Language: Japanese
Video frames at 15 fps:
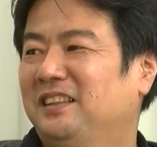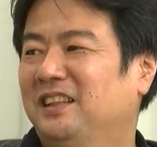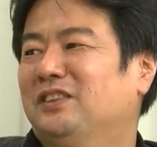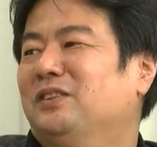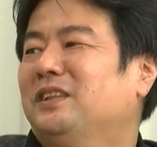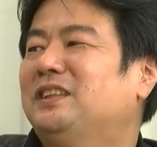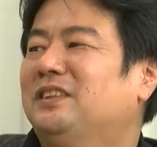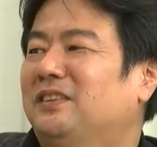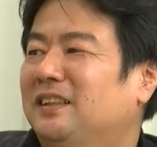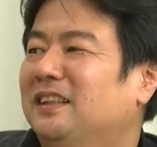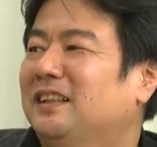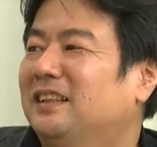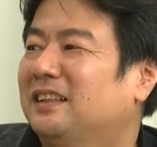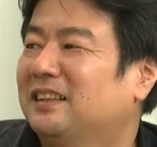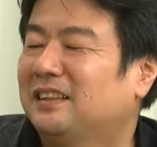謎ですよね
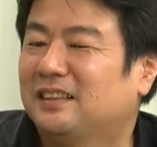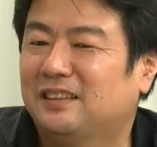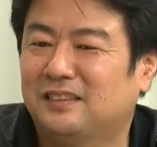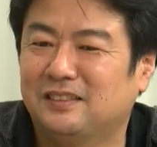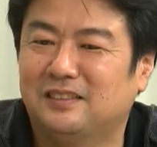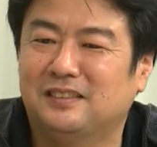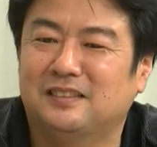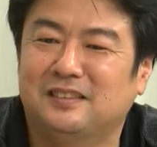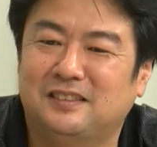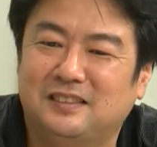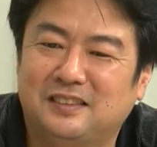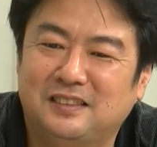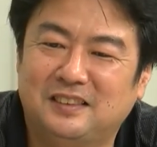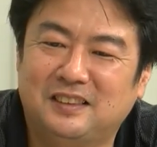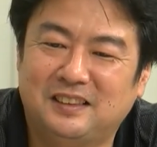謎ですね、
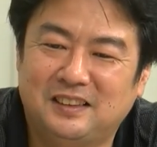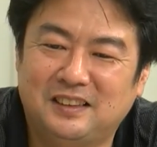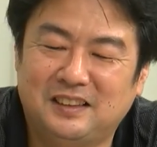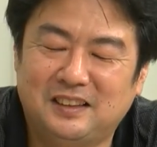うん、